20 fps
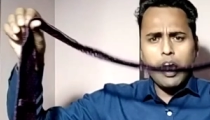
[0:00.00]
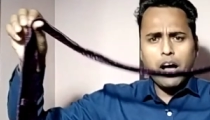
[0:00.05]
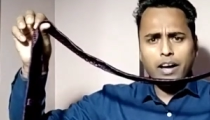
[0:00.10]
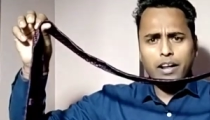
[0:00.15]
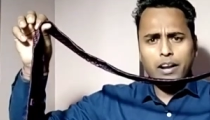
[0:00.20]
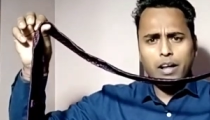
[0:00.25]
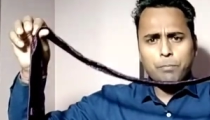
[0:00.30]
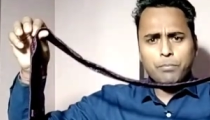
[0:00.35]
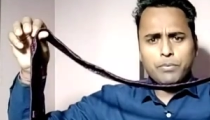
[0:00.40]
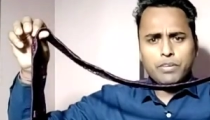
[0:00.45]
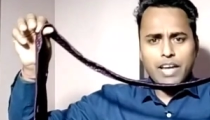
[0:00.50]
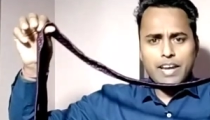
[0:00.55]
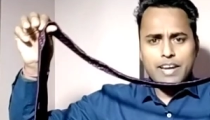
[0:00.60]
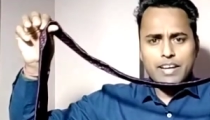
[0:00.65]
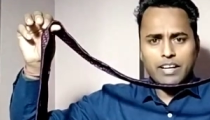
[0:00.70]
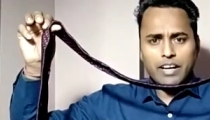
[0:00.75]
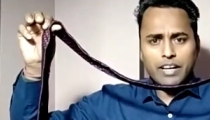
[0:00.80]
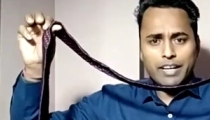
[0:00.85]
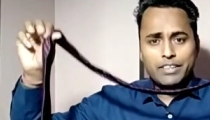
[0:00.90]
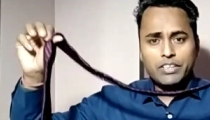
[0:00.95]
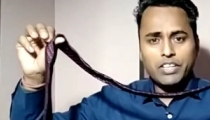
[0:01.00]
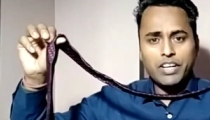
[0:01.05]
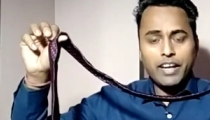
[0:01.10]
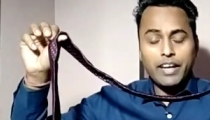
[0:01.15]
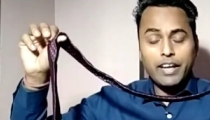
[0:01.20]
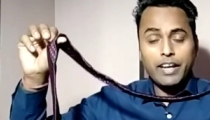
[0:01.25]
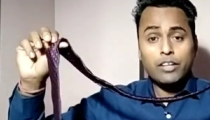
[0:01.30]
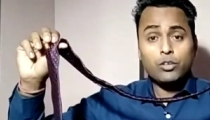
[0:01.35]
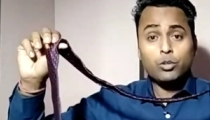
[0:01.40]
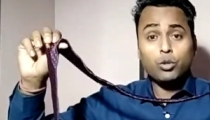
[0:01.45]
अगर आप टाई खरीद
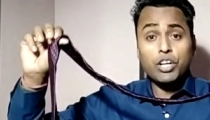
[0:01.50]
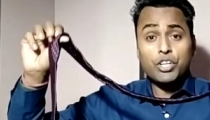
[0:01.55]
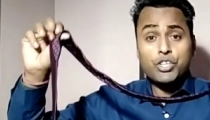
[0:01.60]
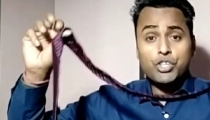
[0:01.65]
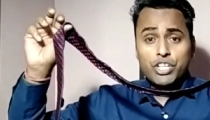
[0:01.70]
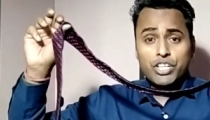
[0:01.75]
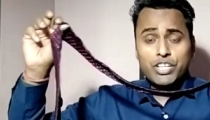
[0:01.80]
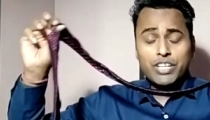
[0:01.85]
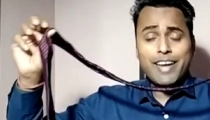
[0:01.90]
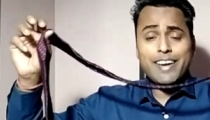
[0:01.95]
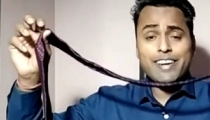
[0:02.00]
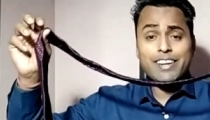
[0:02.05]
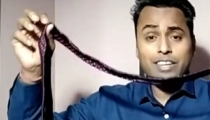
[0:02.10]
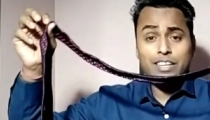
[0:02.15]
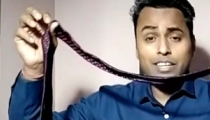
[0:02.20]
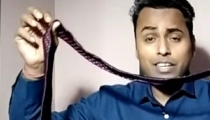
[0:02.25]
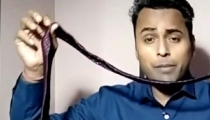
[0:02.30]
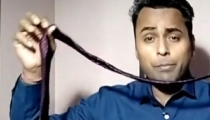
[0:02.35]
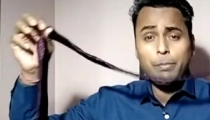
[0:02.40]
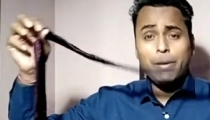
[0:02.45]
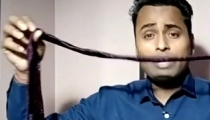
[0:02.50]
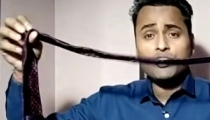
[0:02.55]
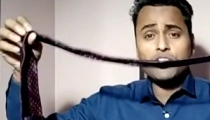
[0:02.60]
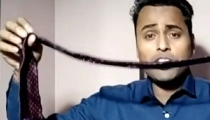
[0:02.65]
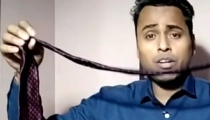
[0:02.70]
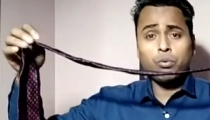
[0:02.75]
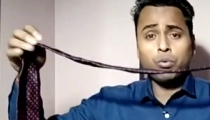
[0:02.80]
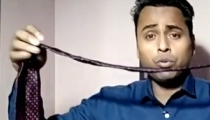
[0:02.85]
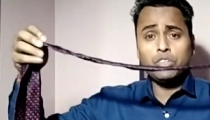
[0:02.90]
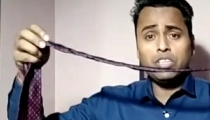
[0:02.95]
रहे हैं तो अच्छी टाई की ये
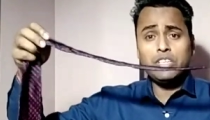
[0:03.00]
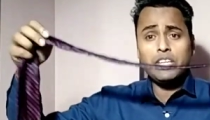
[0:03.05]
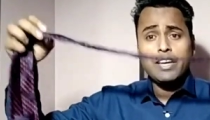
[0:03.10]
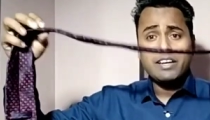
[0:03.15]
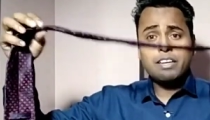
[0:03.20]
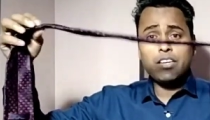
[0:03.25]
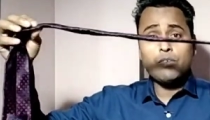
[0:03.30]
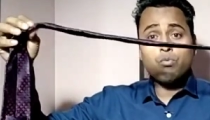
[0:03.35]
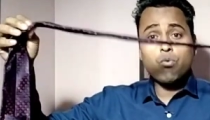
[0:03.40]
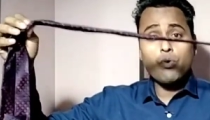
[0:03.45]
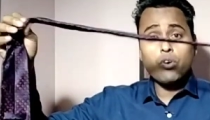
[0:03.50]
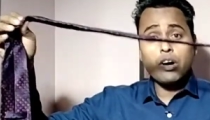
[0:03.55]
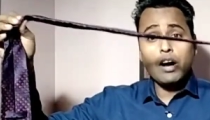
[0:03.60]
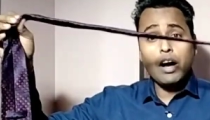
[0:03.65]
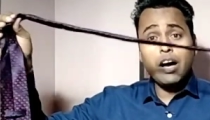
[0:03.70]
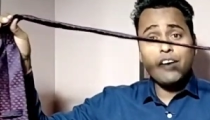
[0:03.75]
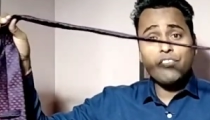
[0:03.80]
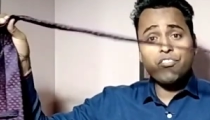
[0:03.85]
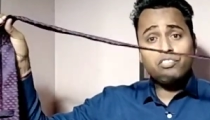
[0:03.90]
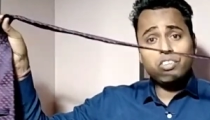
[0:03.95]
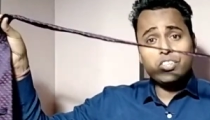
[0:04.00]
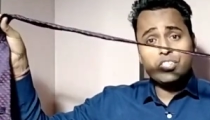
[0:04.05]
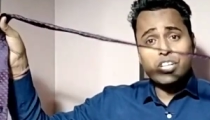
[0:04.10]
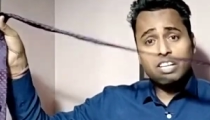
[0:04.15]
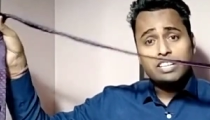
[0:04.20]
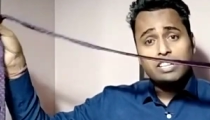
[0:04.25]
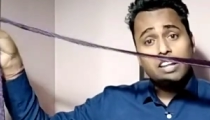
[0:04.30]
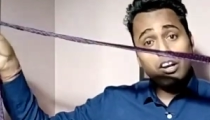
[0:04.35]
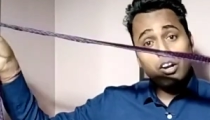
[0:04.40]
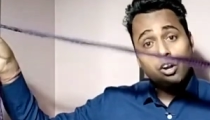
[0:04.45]
पहचान होती है कि वो काफी
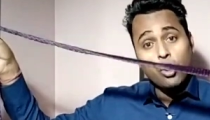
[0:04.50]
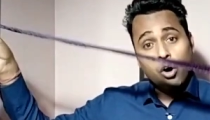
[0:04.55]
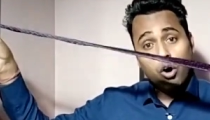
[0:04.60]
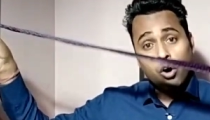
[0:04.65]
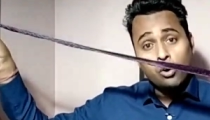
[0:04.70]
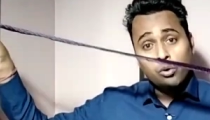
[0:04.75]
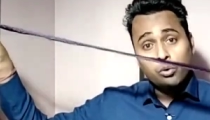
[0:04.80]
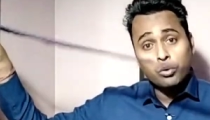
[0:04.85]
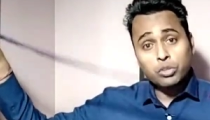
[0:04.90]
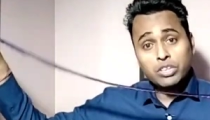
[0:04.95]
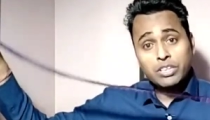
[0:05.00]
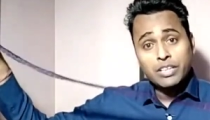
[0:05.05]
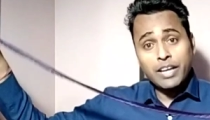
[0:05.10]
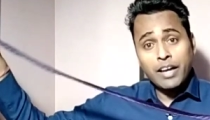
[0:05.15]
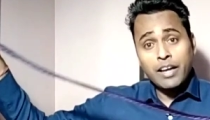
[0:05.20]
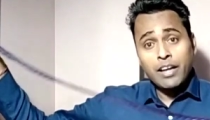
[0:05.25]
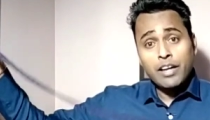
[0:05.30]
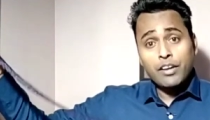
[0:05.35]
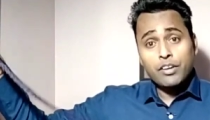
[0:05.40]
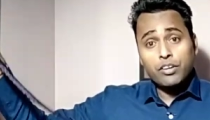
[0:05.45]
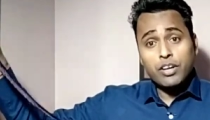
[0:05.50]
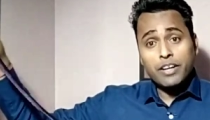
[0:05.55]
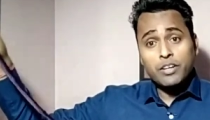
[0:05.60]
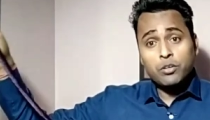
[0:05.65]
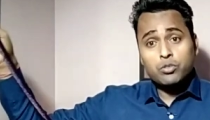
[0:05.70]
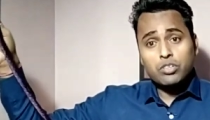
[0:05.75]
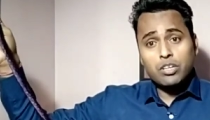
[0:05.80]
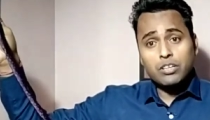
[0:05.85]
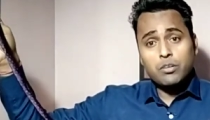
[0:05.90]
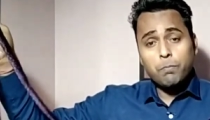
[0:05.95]
ज्यादा लॉन्ग होती है यानी
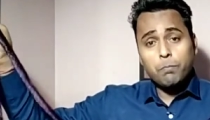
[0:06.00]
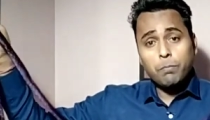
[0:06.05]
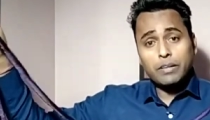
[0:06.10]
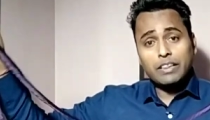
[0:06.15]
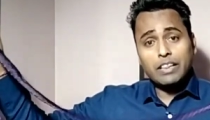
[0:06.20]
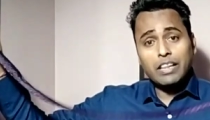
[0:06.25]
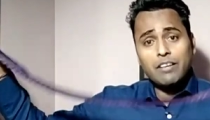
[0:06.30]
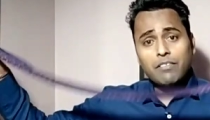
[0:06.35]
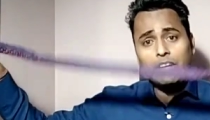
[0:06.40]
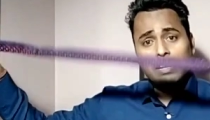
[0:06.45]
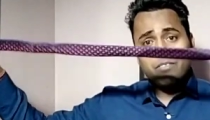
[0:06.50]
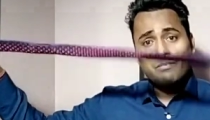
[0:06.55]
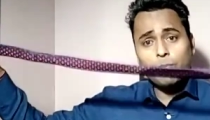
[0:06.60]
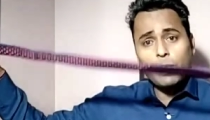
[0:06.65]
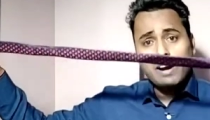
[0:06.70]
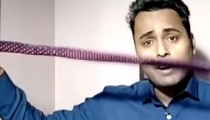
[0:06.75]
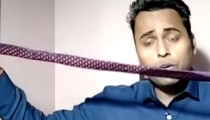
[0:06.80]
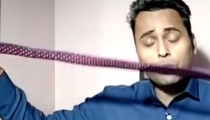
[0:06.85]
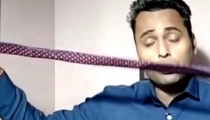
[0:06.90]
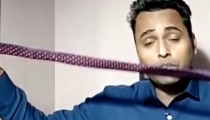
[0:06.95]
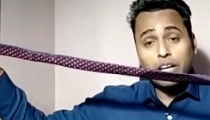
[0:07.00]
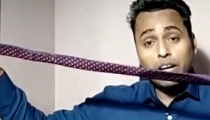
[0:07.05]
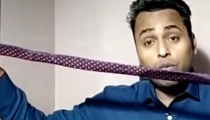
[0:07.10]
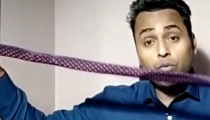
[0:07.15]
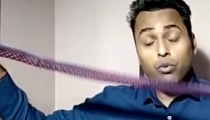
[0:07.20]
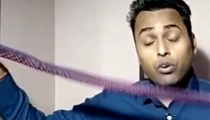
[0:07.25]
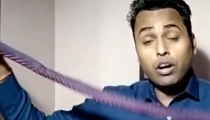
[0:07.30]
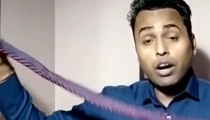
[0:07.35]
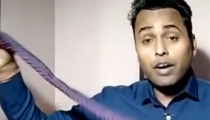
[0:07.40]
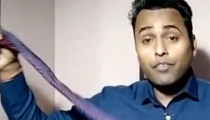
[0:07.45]
उसका जो पतला वाला पार्ट होता है
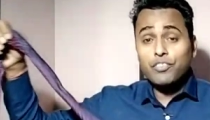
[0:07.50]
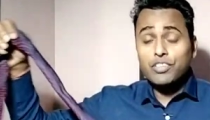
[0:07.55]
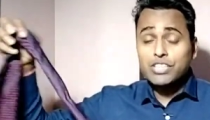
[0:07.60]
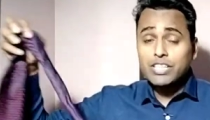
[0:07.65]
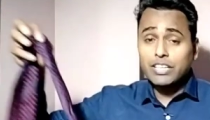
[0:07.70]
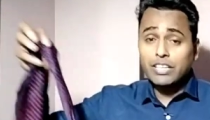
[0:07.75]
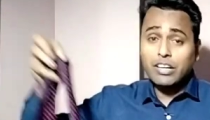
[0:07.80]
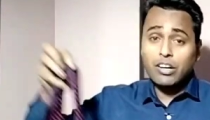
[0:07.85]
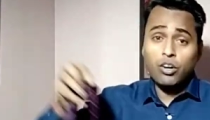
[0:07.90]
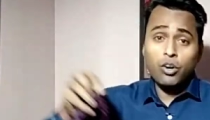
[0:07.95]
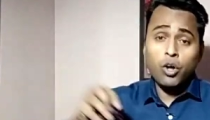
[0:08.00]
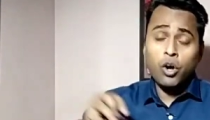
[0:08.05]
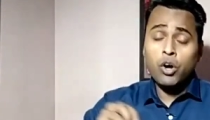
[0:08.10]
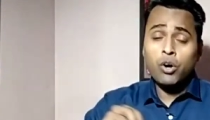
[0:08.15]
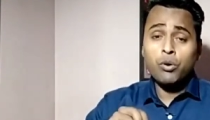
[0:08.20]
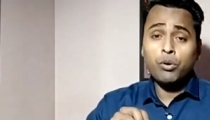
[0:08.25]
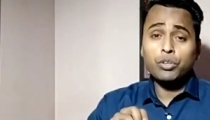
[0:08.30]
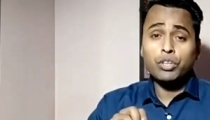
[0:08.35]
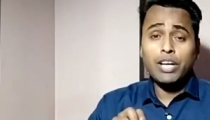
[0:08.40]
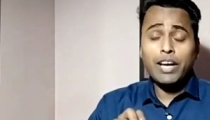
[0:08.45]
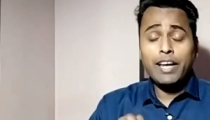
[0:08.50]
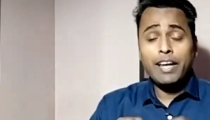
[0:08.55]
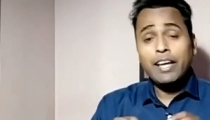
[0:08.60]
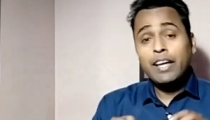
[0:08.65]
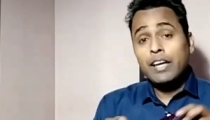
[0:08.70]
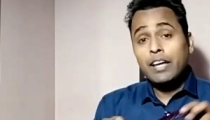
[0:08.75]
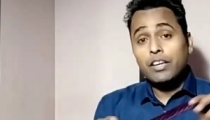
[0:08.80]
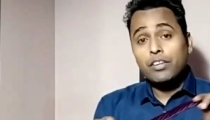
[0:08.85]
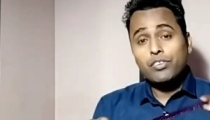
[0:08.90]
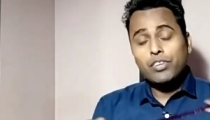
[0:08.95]
वो काफी ज्यादा लॉन्ग होता है
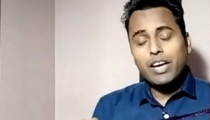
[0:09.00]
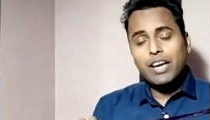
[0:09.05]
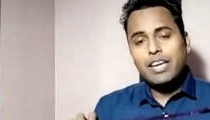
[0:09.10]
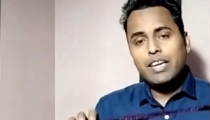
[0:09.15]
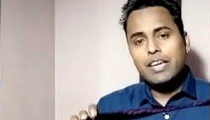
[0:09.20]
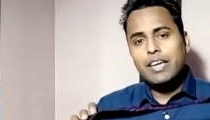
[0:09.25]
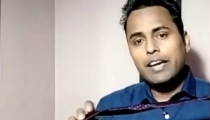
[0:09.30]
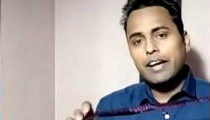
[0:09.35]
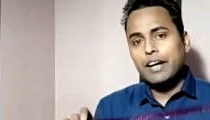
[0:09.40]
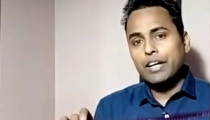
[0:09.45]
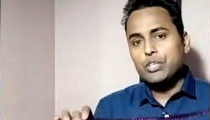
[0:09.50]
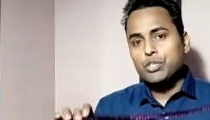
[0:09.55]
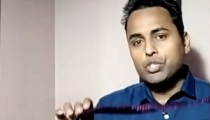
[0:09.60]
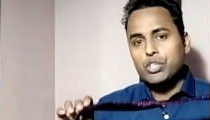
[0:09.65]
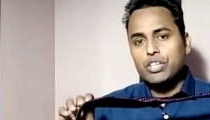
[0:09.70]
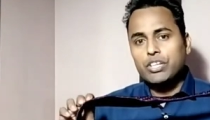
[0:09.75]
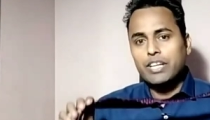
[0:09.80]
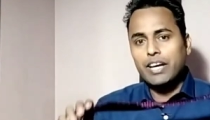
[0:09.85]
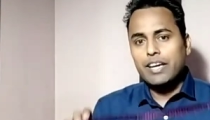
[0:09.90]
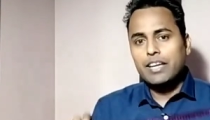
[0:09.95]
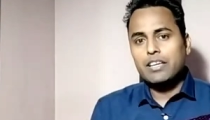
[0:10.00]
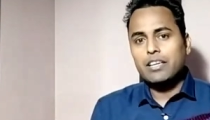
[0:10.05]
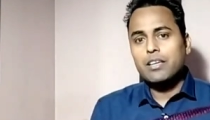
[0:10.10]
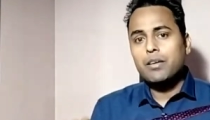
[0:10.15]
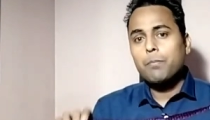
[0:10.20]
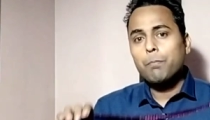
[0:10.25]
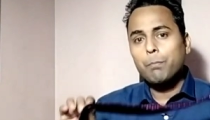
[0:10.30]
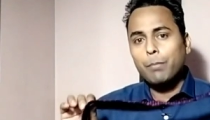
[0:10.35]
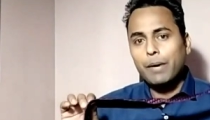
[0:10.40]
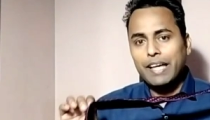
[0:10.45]
यही एक अच्छी टाई
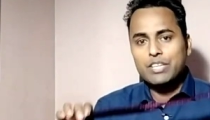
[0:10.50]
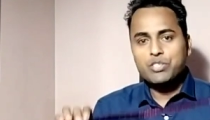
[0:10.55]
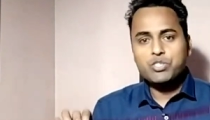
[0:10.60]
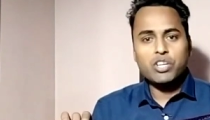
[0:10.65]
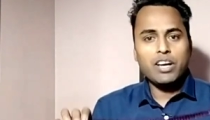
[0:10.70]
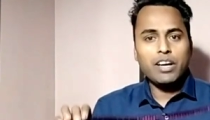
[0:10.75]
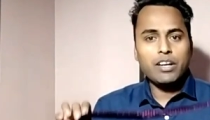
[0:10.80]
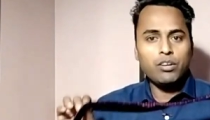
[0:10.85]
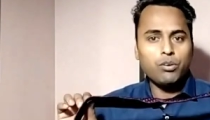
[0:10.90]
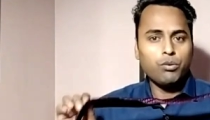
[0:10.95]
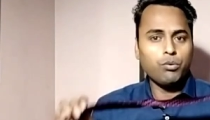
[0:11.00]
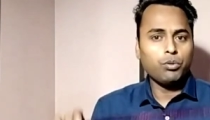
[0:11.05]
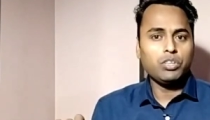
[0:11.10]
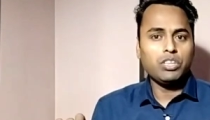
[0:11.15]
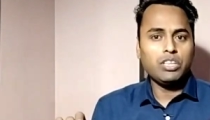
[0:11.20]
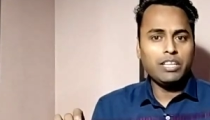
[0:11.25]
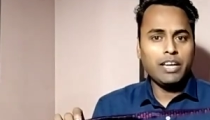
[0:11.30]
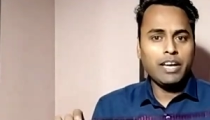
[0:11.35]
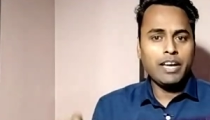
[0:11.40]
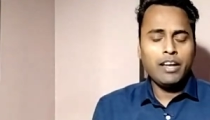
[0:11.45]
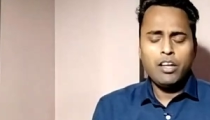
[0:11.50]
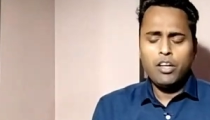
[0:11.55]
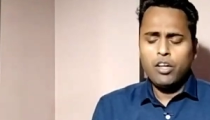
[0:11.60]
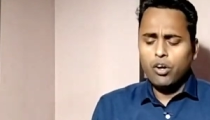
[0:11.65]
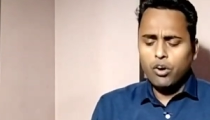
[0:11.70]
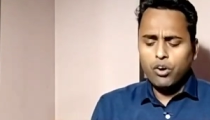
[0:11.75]
की पहचान होती है